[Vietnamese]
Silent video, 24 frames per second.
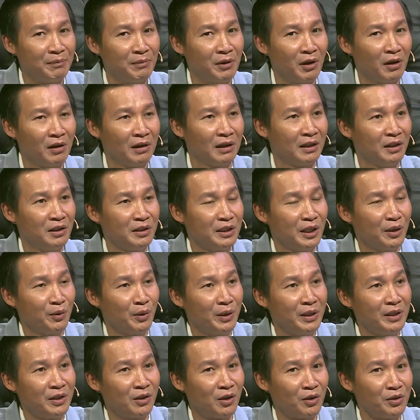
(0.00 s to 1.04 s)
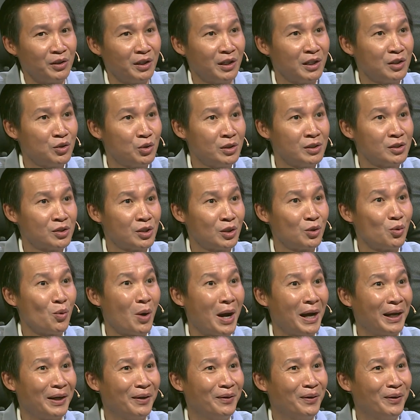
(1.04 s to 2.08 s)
đó là Lương Như Huy có những cái chuyến xuất ngoại đúng